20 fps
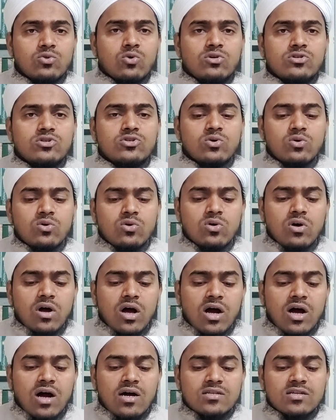दोस्तों
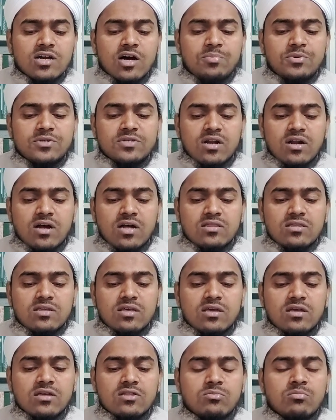आज आप हजरात की
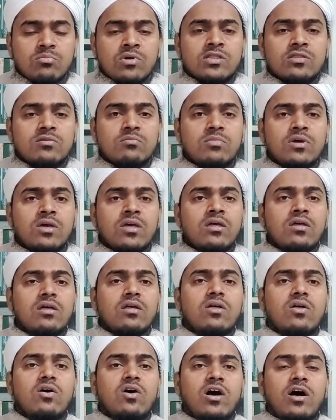खिदमत में
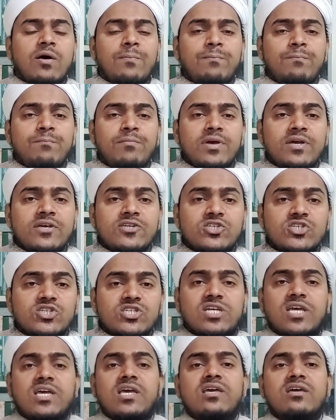ख्वाब में
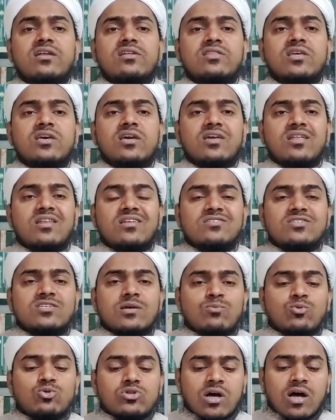शेर देखने से
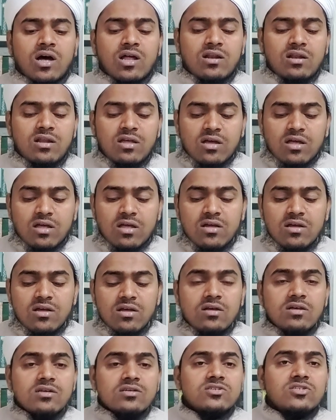मुतल
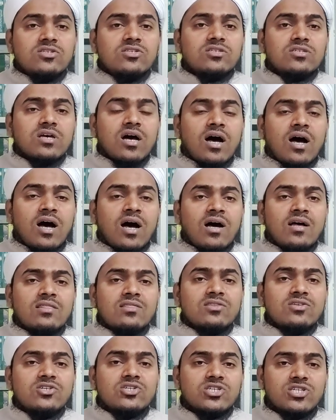
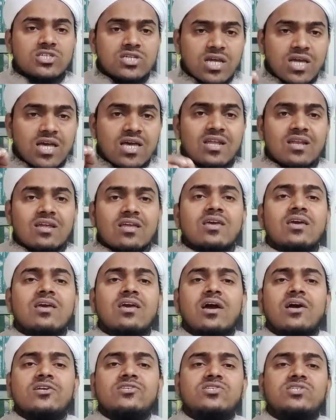सात शेर के
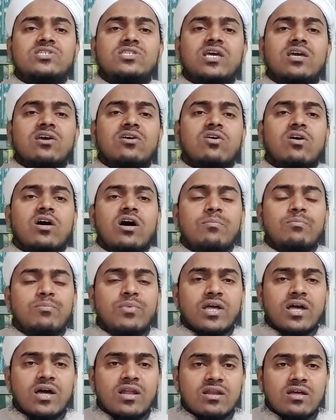अच्छे ख्वाब
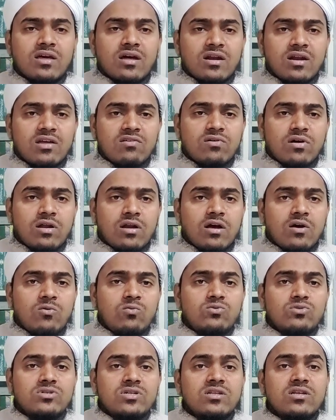बयान करने वाला
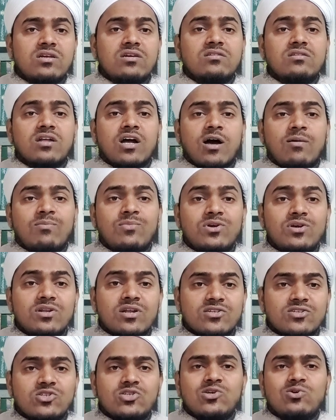हूँ जिनकी ताबीर
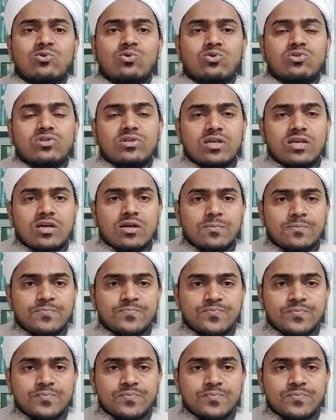अच्छी होती है